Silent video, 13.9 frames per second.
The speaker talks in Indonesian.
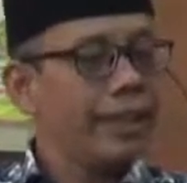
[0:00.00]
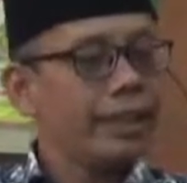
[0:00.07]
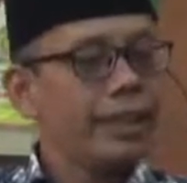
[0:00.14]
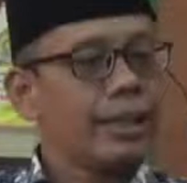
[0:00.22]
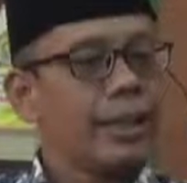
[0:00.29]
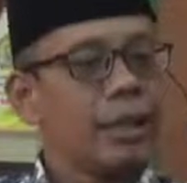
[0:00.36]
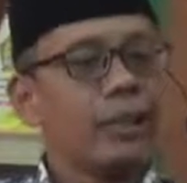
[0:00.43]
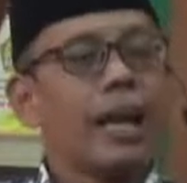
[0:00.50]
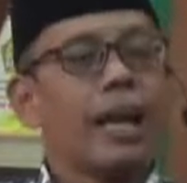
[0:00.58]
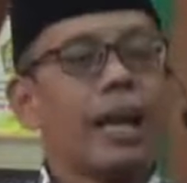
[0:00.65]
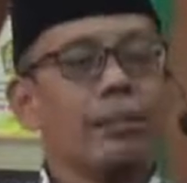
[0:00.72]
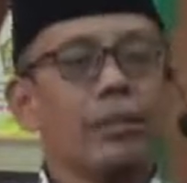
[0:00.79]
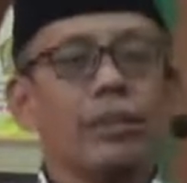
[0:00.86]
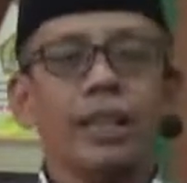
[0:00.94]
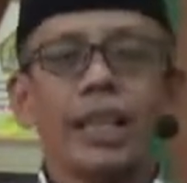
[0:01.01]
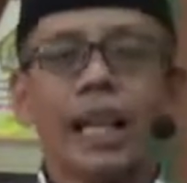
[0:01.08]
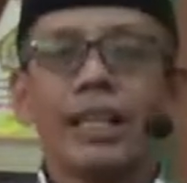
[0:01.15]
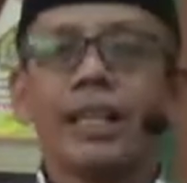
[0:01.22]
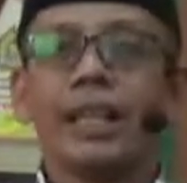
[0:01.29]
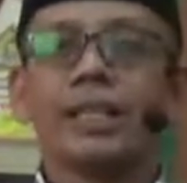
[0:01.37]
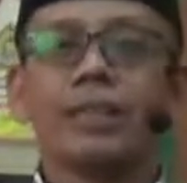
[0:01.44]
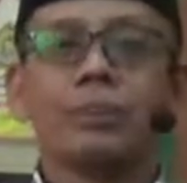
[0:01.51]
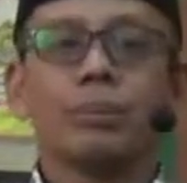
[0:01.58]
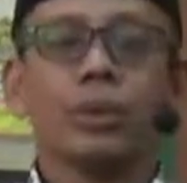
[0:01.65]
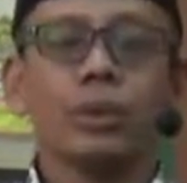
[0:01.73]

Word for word: Tetapi alhamdulillah dari 10 e,